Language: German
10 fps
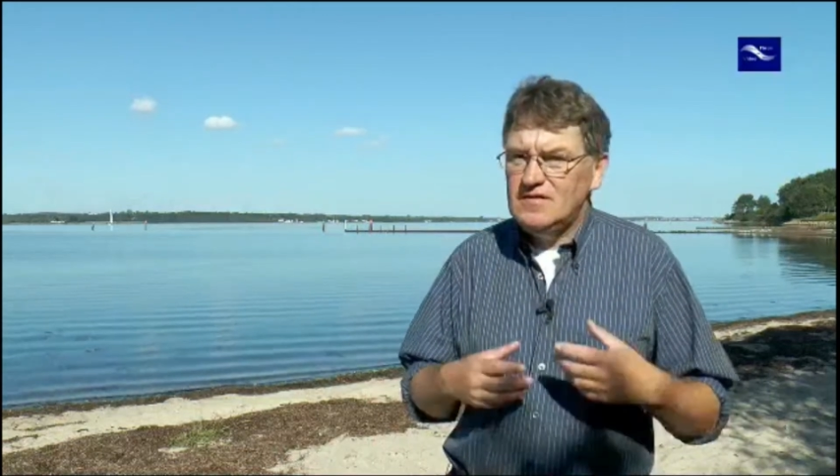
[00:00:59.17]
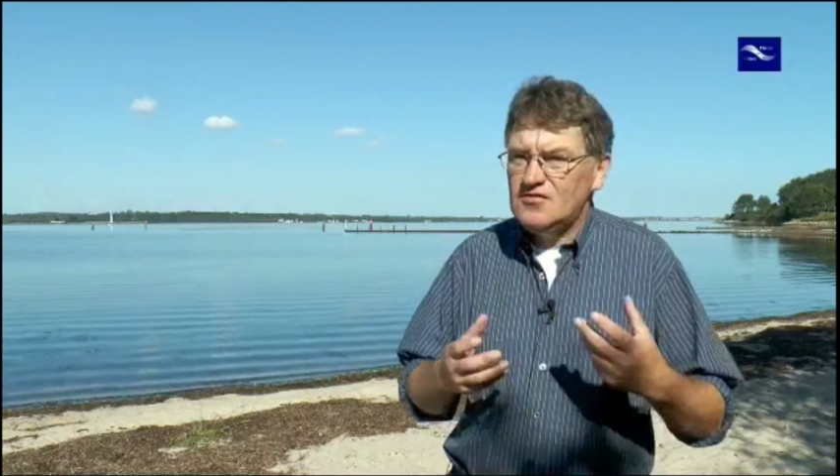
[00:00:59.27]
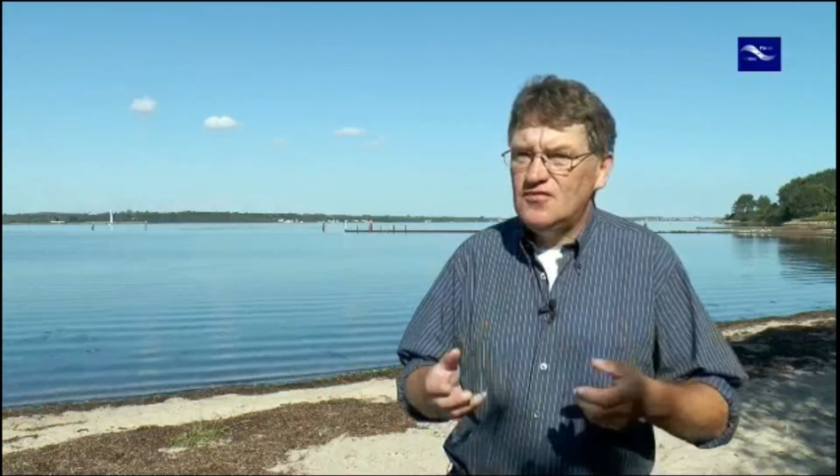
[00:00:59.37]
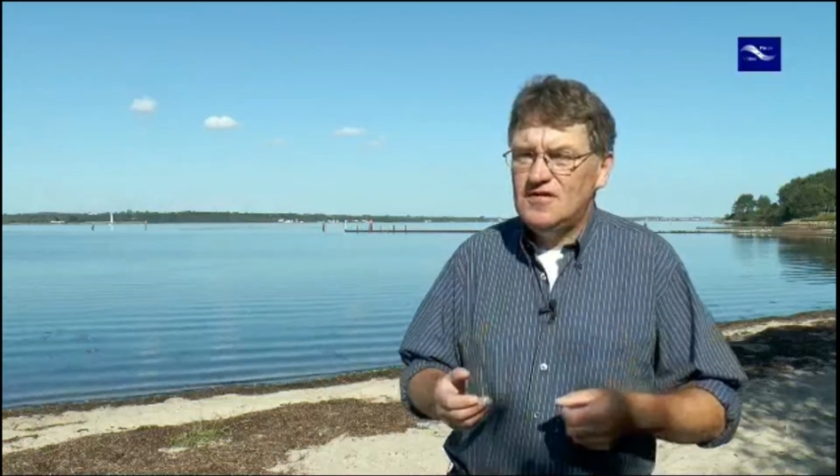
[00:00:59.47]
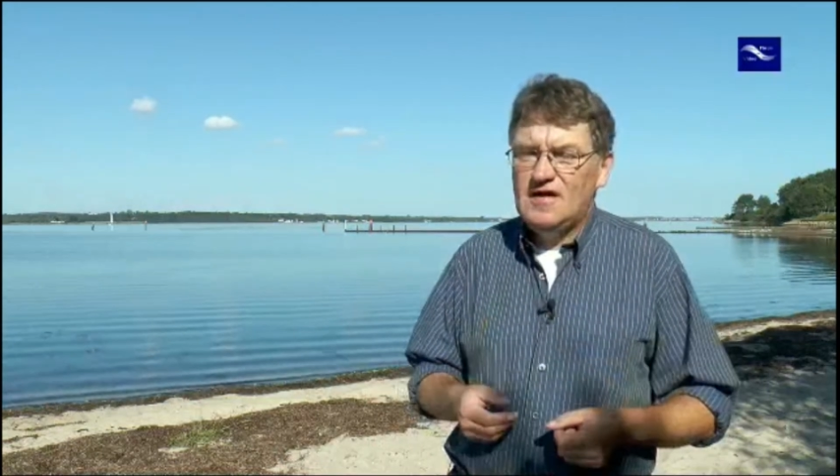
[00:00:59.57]

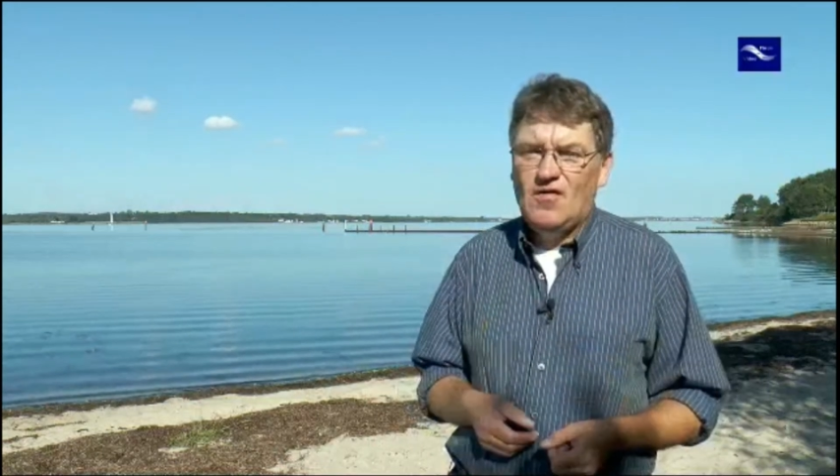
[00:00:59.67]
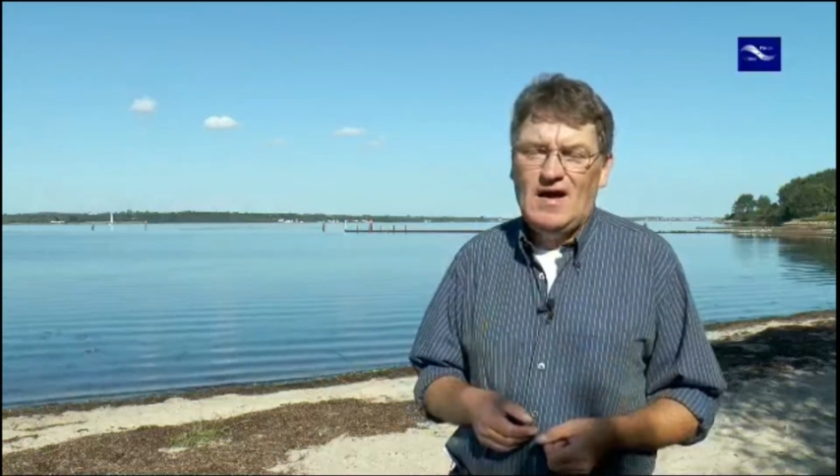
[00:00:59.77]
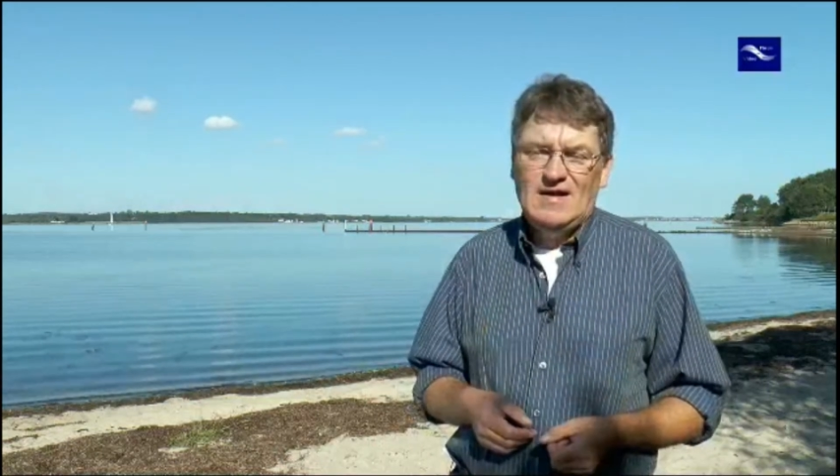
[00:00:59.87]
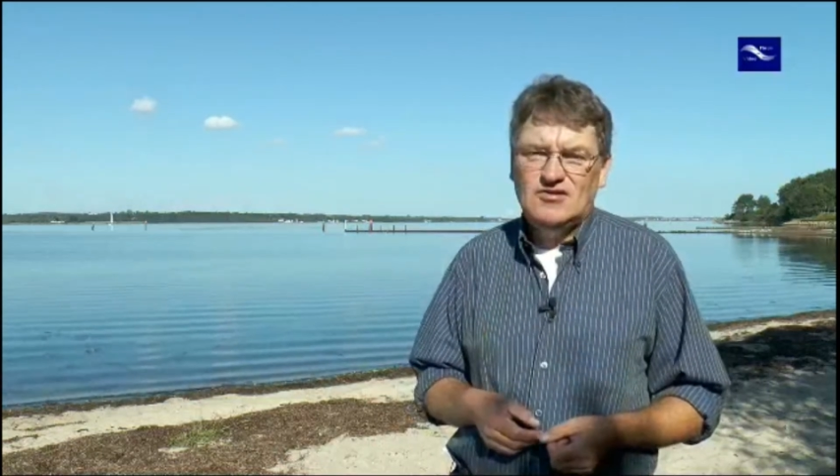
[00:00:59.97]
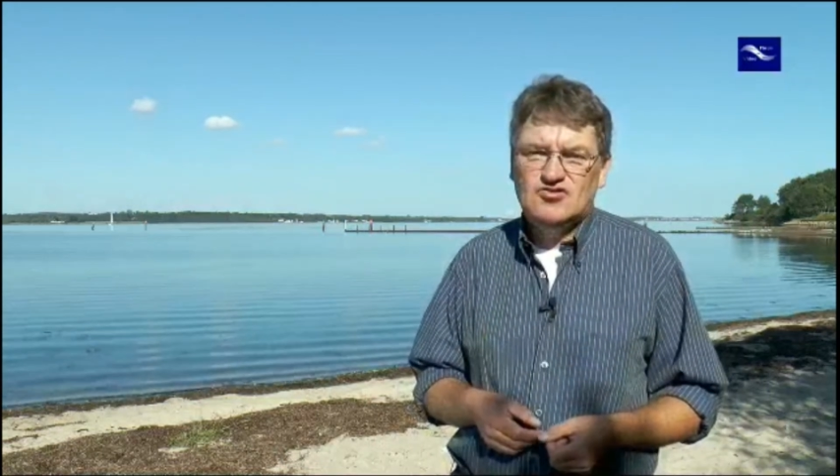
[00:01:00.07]
natürlich auch
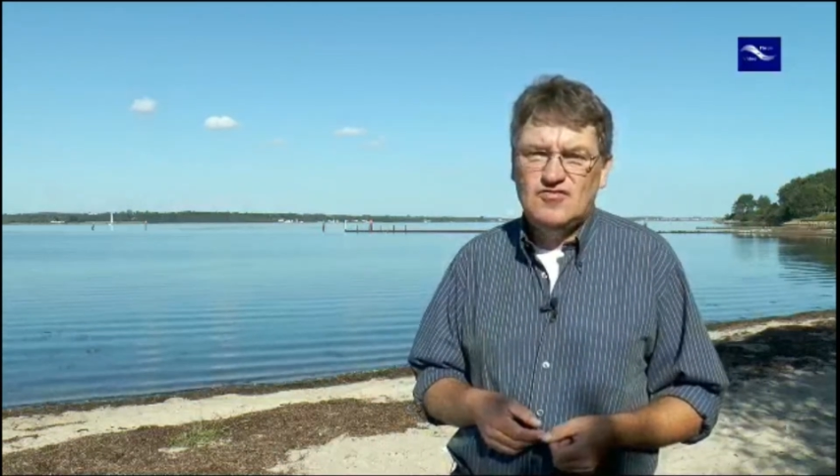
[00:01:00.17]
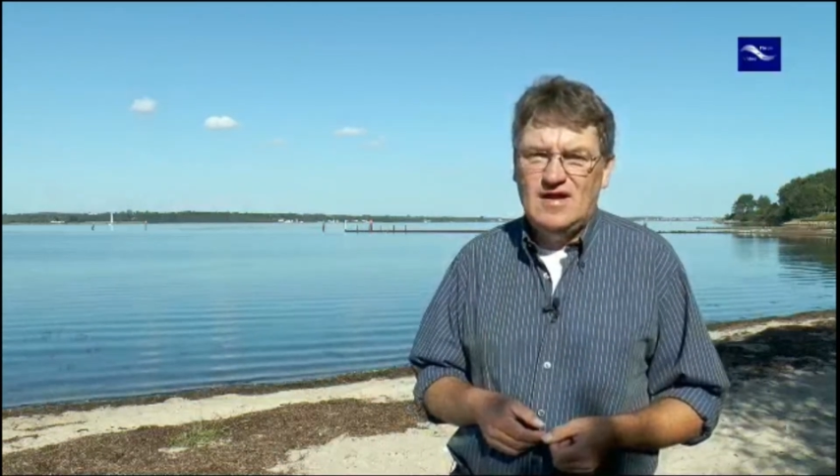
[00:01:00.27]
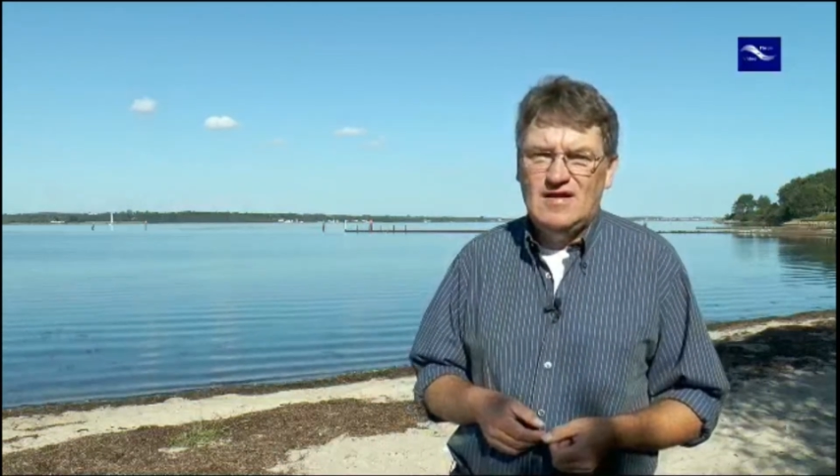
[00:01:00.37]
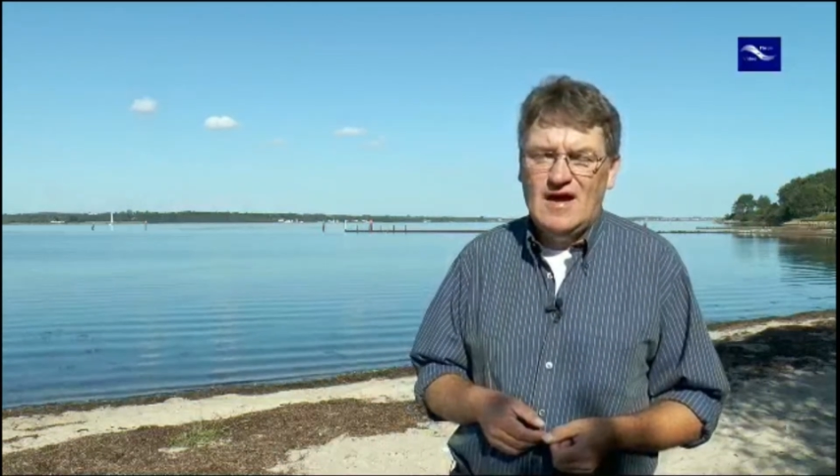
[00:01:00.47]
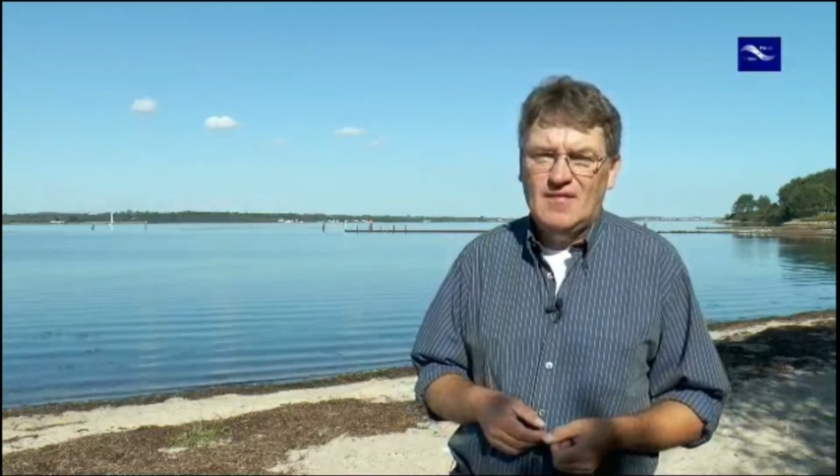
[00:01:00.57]
einen
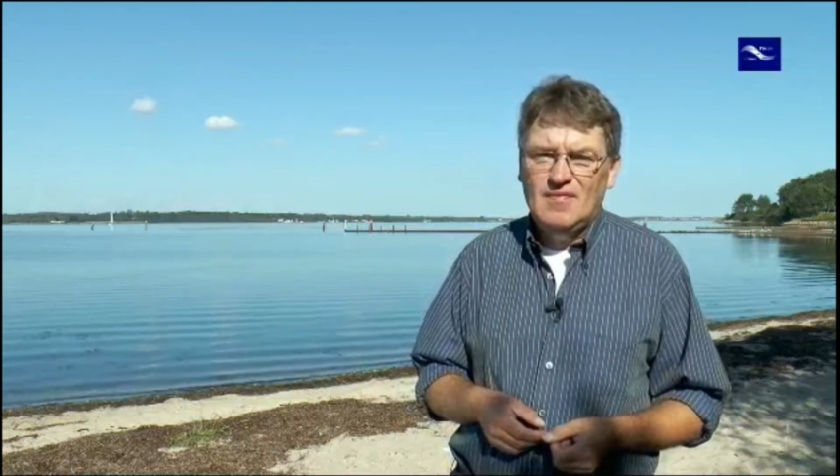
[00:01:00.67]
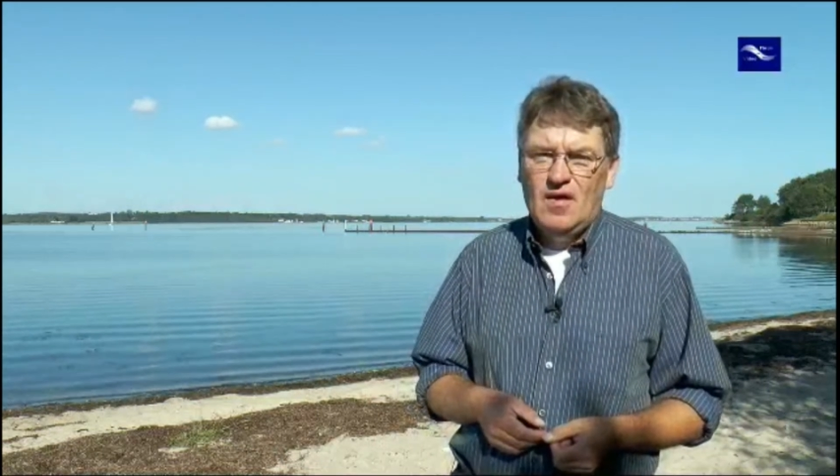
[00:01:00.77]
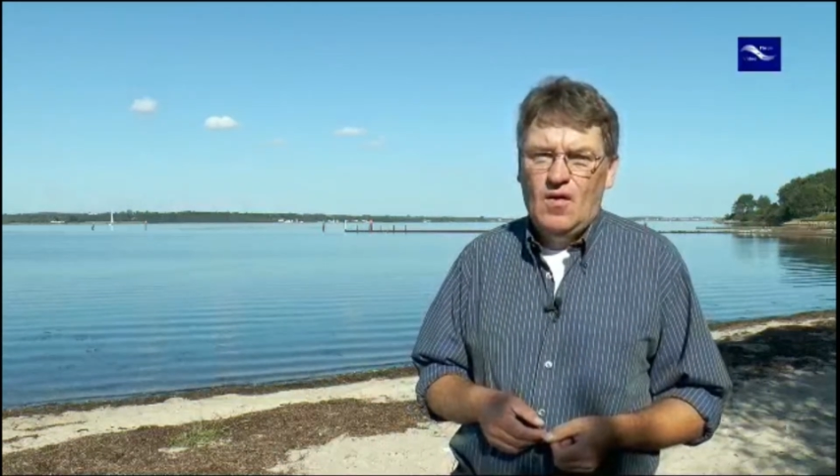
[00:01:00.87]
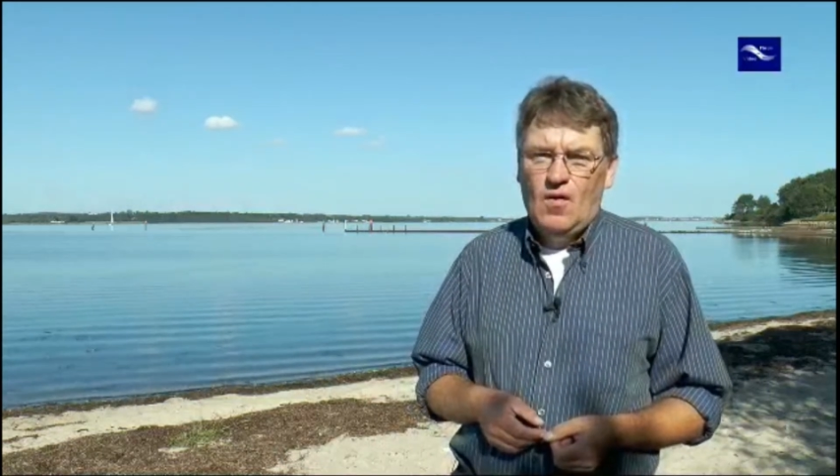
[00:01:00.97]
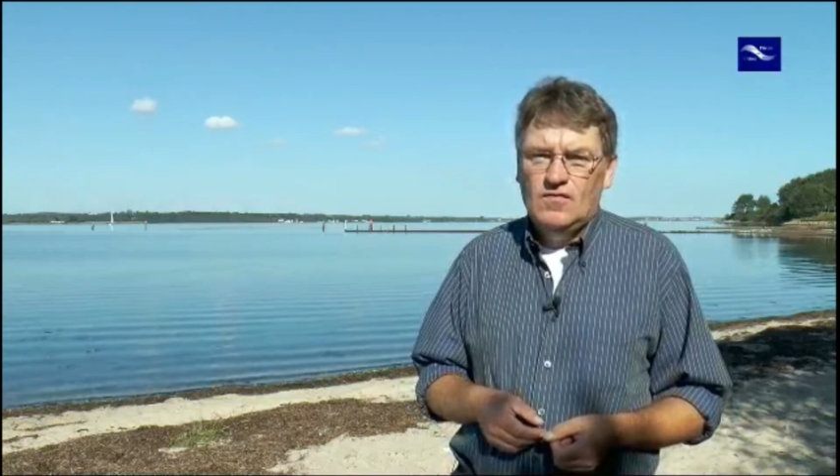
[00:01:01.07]
Trailer.
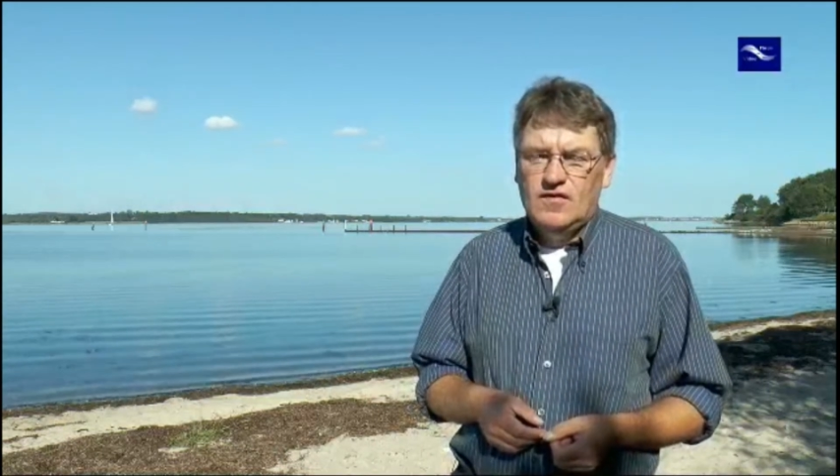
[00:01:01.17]
Sie